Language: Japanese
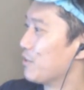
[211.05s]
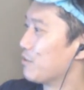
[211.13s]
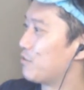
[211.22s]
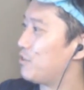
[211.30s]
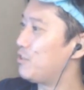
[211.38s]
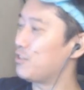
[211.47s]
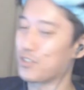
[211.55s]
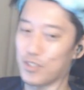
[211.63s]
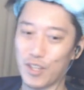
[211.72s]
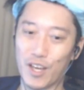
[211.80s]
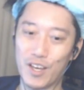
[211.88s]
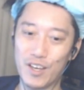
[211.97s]
ギリっす
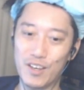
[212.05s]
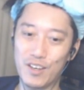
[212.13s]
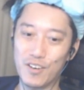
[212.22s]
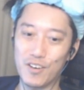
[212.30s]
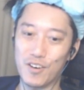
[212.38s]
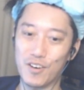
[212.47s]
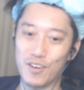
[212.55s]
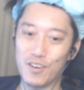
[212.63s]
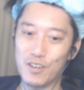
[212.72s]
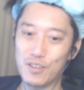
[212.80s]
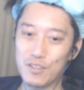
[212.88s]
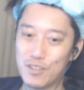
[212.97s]
ね。うん。
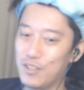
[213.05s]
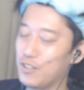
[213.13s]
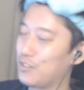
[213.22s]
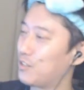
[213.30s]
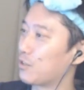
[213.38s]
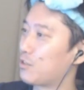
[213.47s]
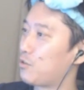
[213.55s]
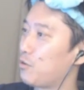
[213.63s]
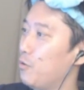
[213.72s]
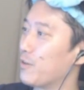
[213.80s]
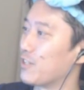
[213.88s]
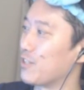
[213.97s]
ギリって、
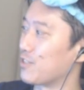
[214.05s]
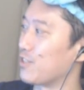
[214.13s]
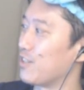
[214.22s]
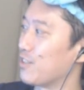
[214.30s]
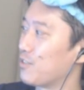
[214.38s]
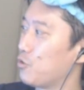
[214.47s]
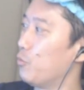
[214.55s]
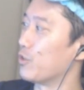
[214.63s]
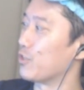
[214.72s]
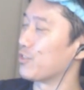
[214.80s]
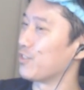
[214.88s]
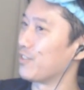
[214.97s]
今日までですね。今日ま
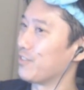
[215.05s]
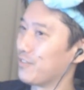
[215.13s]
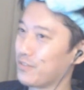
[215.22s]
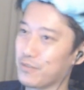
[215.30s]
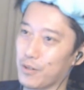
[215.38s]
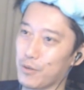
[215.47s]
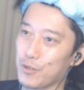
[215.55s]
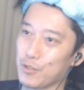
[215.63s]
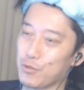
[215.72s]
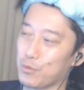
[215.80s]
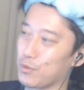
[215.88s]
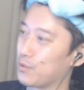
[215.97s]
でですね。わかりました。
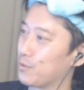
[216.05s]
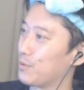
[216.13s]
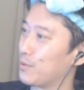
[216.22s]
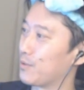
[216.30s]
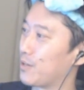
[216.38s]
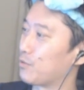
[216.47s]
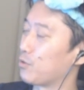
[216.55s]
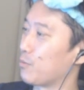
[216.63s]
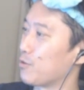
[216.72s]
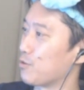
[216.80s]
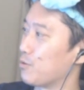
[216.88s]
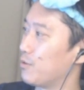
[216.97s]
ちょっとあの、買っとき
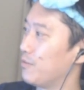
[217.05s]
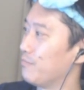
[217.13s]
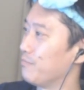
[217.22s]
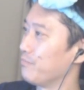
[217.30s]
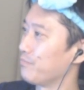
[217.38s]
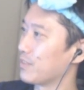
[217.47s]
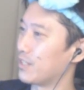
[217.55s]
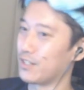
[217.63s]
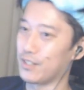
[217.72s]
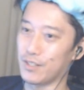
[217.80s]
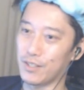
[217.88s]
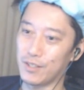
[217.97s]
ましょう。
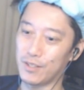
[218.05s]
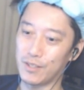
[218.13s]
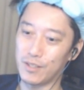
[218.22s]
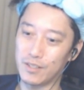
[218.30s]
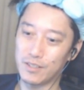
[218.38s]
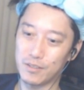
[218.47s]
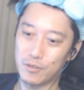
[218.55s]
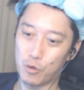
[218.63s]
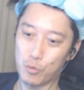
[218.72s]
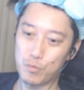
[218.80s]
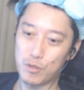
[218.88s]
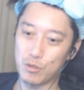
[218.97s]
えー、
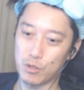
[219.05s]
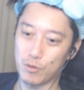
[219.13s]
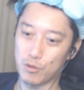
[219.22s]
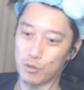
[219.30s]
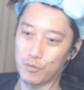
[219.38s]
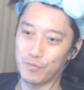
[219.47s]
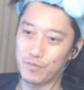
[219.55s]
コピペしておきましょう。